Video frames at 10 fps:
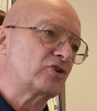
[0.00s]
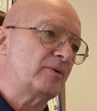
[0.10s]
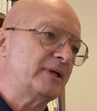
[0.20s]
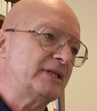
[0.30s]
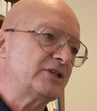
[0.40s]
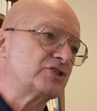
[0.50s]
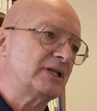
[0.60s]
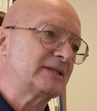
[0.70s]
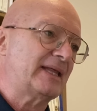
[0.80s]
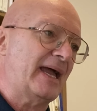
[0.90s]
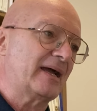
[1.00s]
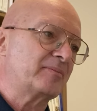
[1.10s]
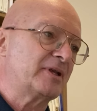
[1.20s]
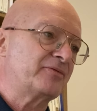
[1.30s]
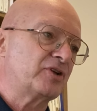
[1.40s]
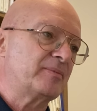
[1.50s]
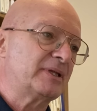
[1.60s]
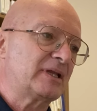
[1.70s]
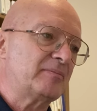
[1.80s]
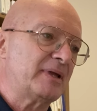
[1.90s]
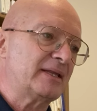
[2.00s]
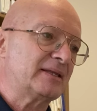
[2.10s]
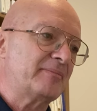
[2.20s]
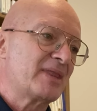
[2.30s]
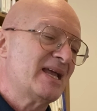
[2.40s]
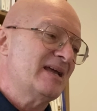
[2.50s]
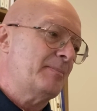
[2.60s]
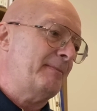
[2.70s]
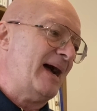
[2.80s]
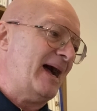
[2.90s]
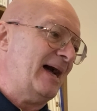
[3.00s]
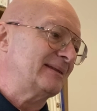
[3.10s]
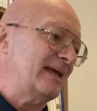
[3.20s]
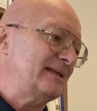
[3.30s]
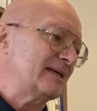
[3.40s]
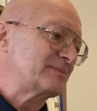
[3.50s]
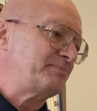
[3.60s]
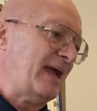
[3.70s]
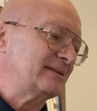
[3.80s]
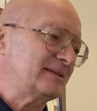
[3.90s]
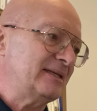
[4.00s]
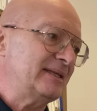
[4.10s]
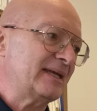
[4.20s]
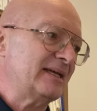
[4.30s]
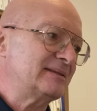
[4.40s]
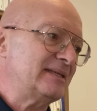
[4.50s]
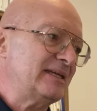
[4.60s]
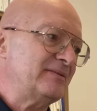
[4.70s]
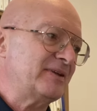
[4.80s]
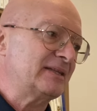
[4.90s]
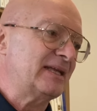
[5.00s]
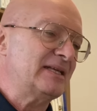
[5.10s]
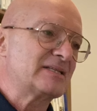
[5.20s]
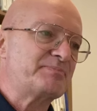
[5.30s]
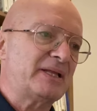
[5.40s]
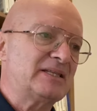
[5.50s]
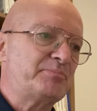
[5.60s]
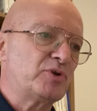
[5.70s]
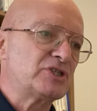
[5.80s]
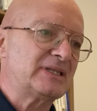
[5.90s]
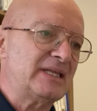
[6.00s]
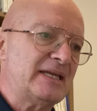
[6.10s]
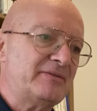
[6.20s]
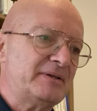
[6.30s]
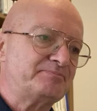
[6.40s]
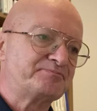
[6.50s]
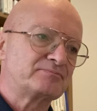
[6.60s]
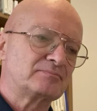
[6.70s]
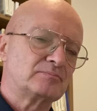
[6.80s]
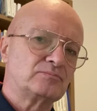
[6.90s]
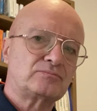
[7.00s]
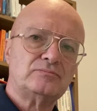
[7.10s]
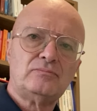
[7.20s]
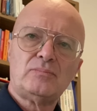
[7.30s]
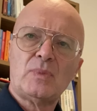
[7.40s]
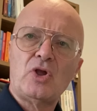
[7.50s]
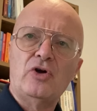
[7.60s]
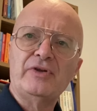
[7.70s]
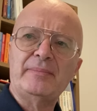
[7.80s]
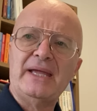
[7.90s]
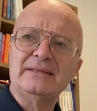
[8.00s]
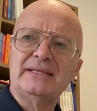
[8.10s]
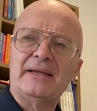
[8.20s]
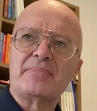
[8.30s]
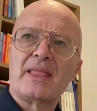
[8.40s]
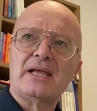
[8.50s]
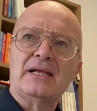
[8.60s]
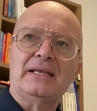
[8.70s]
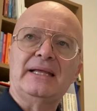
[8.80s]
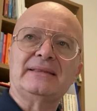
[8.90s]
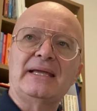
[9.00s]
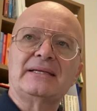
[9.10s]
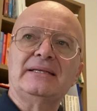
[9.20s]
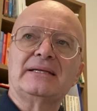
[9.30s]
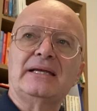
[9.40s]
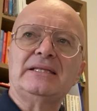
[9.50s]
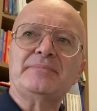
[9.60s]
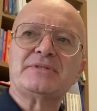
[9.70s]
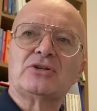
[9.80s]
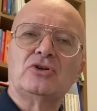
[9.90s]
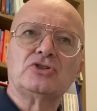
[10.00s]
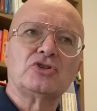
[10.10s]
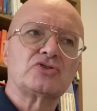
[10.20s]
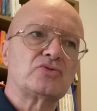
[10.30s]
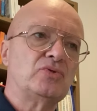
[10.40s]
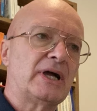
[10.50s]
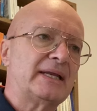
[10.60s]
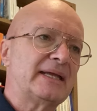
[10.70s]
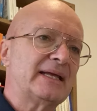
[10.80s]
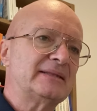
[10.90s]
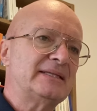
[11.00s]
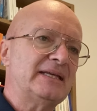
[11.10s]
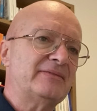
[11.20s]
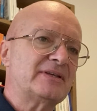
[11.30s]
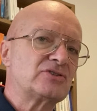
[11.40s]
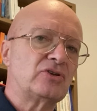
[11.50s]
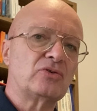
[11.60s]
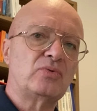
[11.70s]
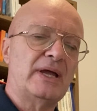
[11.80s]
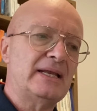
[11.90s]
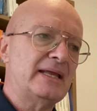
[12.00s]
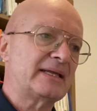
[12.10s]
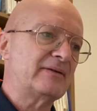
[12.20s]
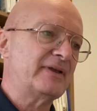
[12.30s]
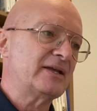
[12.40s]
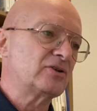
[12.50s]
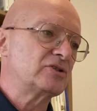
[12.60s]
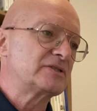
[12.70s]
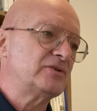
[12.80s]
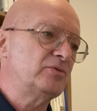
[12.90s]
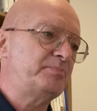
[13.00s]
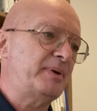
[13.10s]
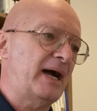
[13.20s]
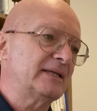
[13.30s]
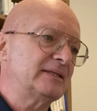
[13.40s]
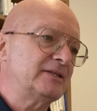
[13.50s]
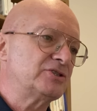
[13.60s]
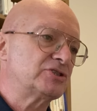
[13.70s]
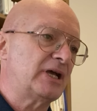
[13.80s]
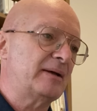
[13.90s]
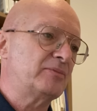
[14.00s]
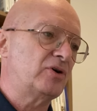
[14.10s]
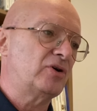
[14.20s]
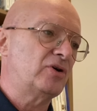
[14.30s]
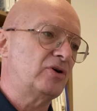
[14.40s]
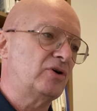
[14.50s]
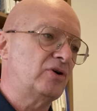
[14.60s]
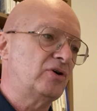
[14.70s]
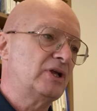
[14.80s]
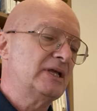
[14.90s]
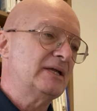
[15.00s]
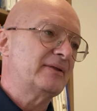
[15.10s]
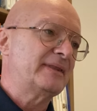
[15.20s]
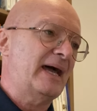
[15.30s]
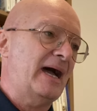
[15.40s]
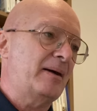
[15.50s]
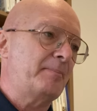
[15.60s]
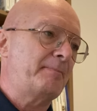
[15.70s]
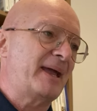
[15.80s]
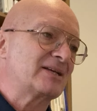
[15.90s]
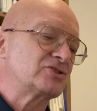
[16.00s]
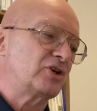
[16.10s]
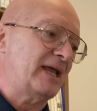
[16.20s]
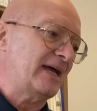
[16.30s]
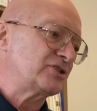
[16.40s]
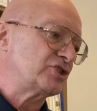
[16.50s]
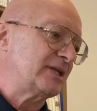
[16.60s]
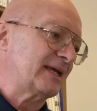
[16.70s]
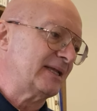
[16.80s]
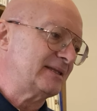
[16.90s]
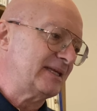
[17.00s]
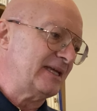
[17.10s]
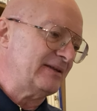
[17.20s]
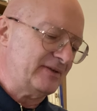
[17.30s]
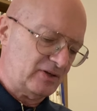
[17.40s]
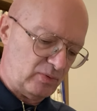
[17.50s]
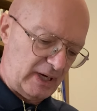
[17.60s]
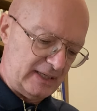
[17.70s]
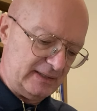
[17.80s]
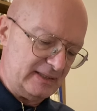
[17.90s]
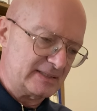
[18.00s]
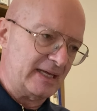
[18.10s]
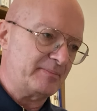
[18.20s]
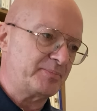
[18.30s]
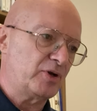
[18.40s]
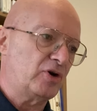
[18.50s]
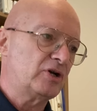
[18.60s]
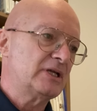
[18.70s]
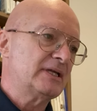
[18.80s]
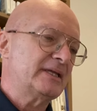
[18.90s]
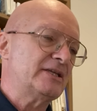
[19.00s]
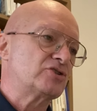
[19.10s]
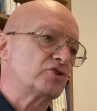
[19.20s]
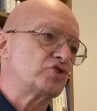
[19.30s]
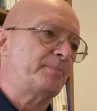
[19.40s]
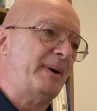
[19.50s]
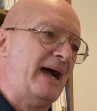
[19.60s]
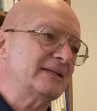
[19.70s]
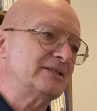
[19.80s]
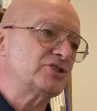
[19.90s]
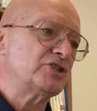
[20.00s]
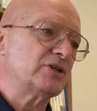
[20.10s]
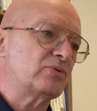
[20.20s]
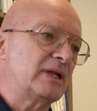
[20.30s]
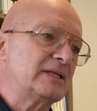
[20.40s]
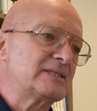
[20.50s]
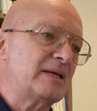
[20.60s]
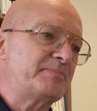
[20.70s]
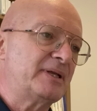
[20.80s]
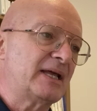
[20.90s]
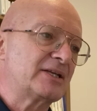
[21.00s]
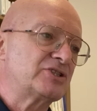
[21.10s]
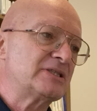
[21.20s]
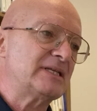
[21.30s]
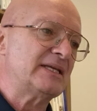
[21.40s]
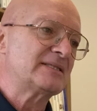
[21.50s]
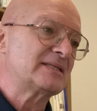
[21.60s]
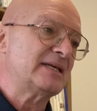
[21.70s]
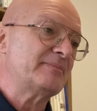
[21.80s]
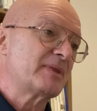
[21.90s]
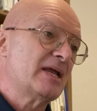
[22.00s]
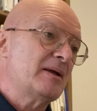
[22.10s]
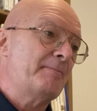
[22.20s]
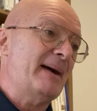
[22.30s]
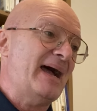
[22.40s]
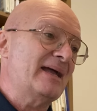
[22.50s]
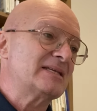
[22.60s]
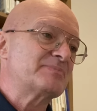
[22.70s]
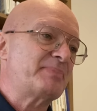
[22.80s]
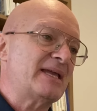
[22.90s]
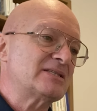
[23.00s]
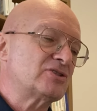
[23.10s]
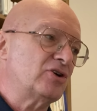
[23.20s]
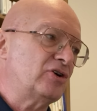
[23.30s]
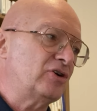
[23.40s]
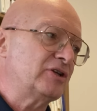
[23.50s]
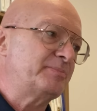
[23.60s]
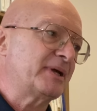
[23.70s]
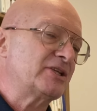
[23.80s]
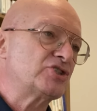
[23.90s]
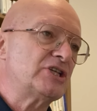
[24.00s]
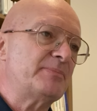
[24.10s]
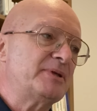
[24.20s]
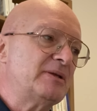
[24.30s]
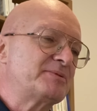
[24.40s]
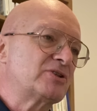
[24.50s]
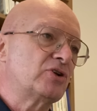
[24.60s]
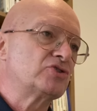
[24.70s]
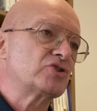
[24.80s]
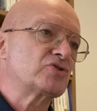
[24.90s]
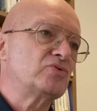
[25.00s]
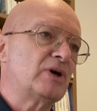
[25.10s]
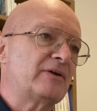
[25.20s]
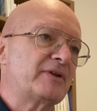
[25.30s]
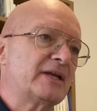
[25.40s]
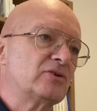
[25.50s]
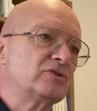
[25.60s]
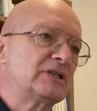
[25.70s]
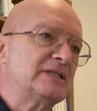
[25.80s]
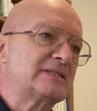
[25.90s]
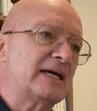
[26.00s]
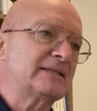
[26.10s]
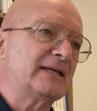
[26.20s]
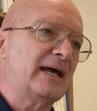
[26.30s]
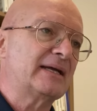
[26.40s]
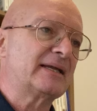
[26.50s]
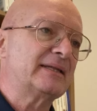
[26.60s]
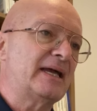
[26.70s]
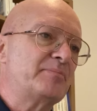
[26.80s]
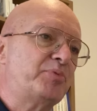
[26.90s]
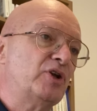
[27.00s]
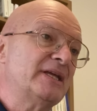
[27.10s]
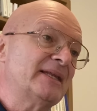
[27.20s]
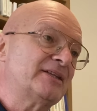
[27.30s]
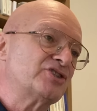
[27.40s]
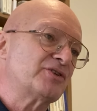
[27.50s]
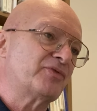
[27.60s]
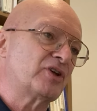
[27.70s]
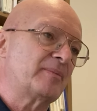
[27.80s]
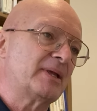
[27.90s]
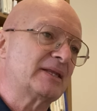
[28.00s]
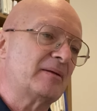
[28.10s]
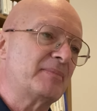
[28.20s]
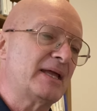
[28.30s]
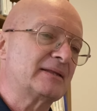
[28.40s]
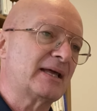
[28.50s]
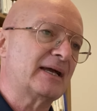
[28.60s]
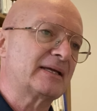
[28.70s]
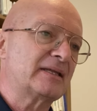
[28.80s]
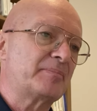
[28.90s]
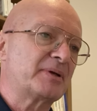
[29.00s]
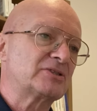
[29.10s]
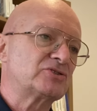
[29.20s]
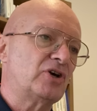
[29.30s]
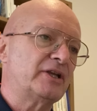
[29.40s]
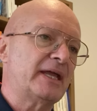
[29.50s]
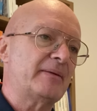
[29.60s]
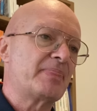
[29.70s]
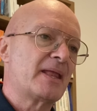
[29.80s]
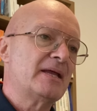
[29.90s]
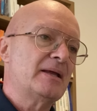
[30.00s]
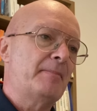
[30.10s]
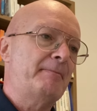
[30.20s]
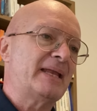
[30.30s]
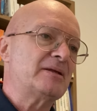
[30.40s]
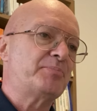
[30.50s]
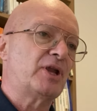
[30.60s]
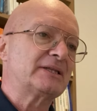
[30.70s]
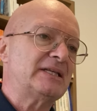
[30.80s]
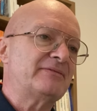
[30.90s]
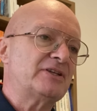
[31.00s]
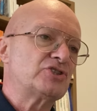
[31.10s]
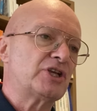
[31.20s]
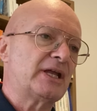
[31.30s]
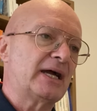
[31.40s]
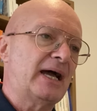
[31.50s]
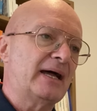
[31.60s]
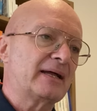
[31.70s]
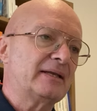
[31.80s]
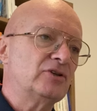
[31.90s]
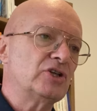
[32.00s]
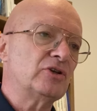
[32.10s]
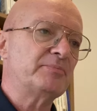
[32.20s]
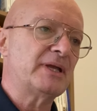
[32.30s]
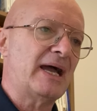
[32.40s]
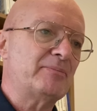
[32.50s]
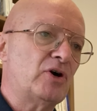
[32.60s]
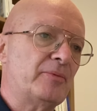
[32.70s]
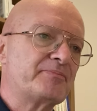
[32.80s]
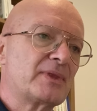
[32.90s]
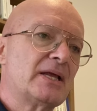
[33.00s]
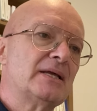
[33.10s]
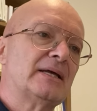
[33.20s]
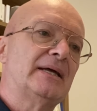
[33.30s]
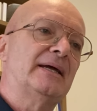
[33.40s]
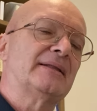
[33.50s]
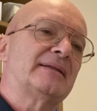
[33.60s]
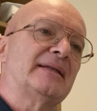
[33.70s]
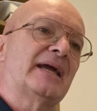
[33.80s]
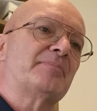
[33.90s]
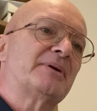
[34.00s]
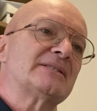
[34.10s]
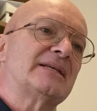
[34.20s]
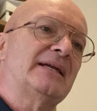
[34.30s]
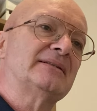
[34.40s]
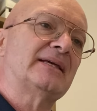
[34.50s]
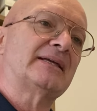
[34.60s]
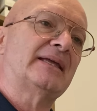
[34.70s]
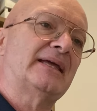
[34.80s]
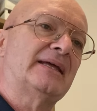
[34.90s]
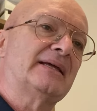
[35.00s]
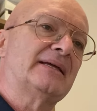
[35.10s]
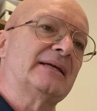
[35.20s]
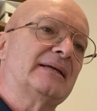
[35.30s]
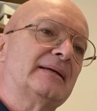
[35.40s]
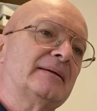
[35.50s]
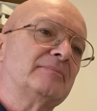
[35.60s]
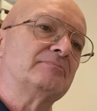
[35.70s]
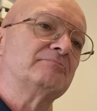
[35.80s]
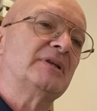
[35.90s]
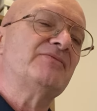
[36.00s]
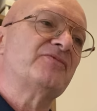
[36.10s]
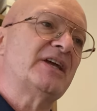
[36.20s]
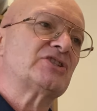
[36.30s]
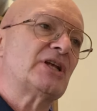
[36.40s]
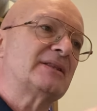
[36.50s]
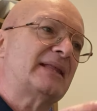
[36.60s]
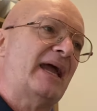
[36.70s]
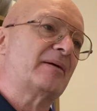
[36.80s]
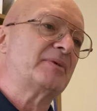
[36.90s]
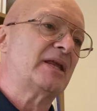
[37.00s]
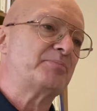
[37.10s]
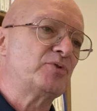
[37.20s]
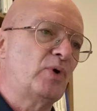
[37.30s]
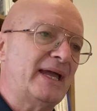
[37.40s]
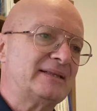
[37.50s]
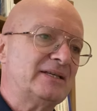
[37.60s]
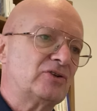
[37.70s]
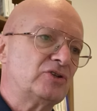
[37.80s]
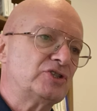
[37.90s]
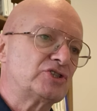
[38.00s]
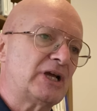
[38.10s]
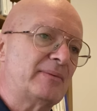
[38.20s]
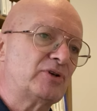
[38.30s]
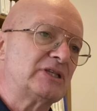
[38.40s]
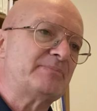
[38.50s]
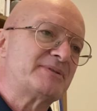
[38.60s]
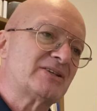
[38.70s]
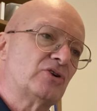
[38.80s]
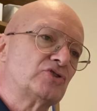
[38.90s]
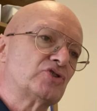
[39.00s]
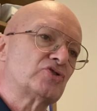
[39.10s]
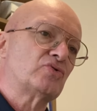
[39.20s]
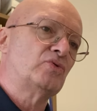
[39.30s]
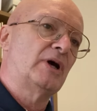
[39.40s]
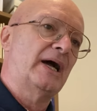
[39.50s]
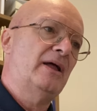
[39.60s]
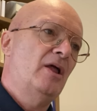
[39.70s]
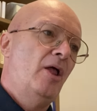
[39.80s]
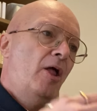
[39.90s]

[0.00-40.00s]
come dice il termine fondamentalmente, ma ha degli aspetti negativi, ha degli aspetti positivi. Ovviamente le tecniche di psicologia oscura negative sono quelle che vengono sviluppate, diciamo, da personaggi negativi, quali ad esempio i sociopatici, quali ad esempio i narcisisti, ma eh, spesso i principi di psicologia oscura vengono utilizzati anche dai politici fondamentalmente, anche da persone manipolative in generale. Noi dobbiamo eh, tenere presente che eh, invece il termine più etico, diciamo, di psicologia oscura